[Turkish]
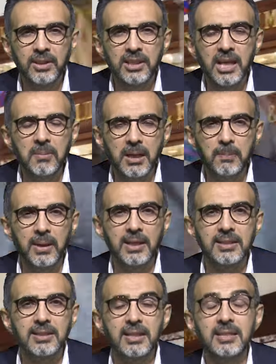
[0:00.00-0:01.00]
yemek
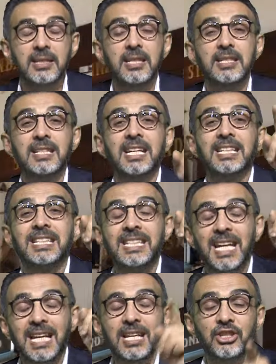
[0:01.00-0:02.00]
parasına siz
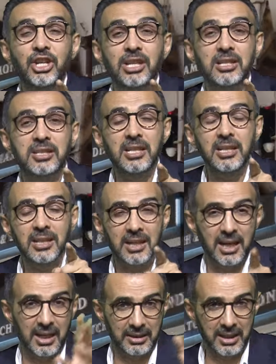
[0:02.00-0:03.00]
geleceğinizi
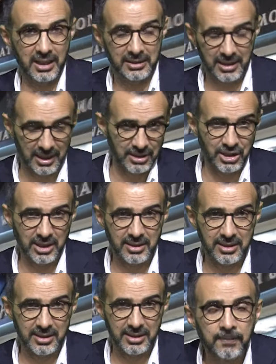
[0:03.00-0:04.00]
garanti altına
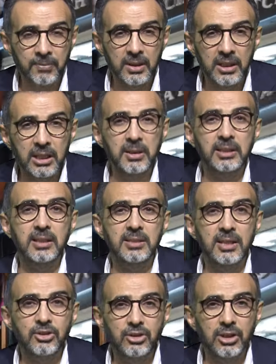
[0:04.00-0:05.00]
alacaksınız. Kıymetli
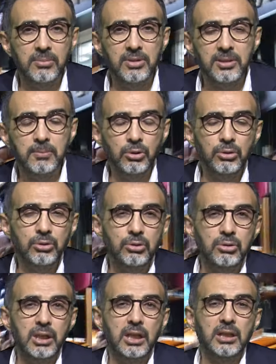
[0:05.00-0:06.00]
izleyicilerimiz, bugün
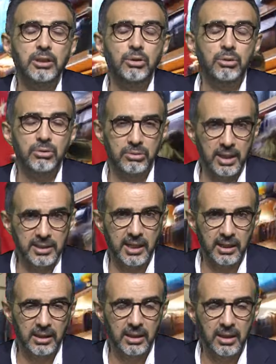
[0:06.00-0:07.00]
Türkiye'ye gidiyoruz
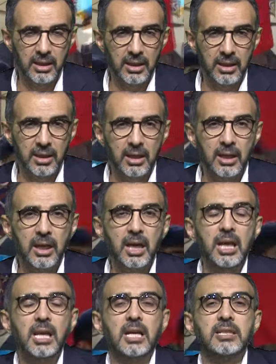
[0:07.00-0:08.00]
desek
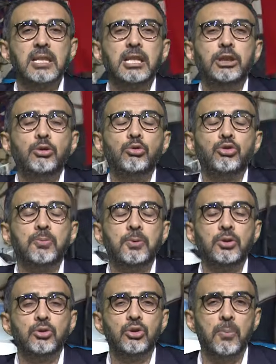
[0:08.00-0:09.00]
en az 2-3
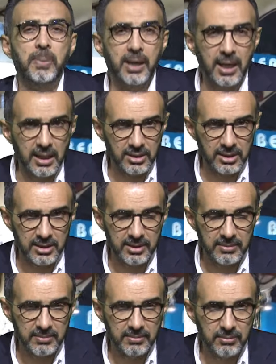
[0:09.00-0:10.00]
bin euro para harcarız.
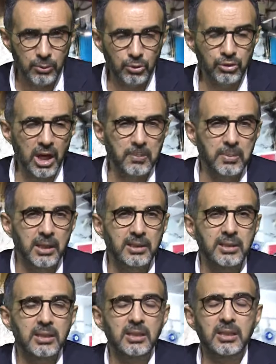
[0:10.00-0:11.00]
Uçak
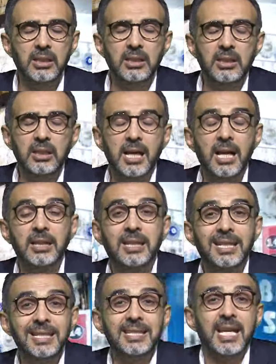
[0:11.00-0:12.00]
bileti gitti geldi.
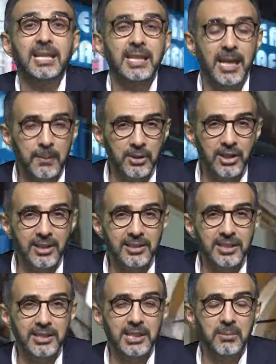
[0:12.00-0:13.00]
Gitsek ne yapacağız?
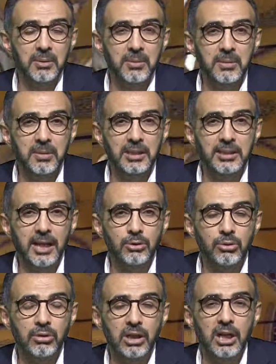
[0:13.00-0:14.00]
Sistemi bilmedikten
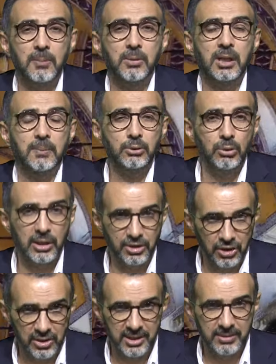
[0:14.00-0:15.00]
sonra kapı kapı
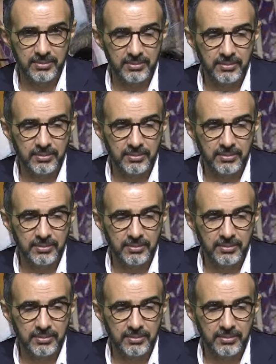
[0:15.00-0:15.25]
dolaşırsın.